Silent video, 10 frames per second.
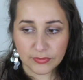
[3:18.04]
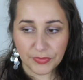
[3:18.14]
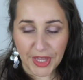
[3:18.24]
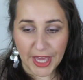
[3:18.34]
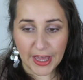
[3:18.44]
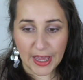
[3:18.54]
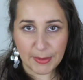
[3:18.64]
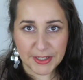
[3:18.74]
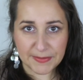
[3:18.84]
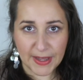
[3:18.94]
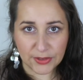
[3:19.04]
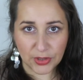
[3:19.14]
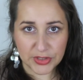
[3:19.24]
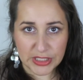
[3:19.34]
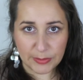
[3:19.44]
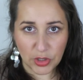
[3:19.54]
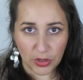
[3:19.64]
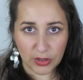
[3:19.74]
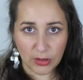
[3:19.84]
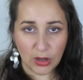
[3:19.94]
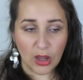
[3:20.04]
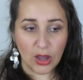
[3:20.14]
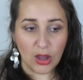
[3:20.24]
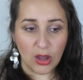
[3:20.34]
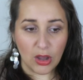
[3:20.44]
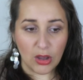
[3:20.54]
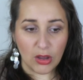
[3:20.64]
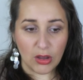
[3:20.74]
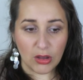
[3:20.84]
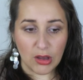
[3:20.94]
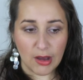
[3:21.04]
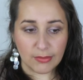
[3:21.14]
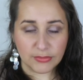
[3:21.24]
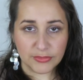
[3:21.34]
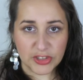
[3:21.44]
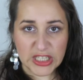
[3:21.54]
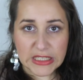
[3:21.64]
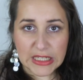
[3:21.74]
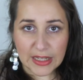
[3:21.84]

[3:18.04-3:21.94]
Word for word: Ja, aber es war trotzdem noch ähm, viel.